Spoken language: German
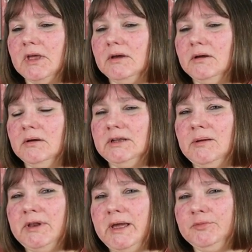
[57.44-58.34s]
äh, da
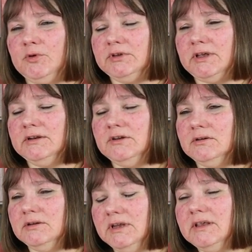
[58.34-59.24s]
bleibt doch dann
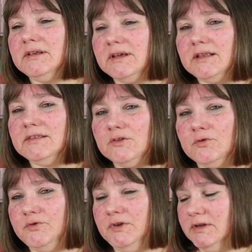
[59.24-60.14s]
nicht ganz
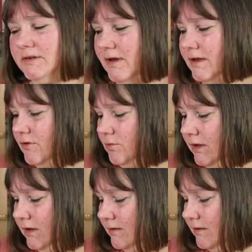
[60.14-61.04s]
so viel Zeit zum
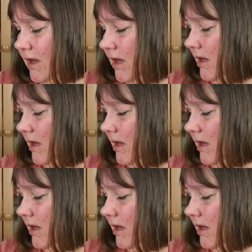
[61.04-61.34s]
Lesen.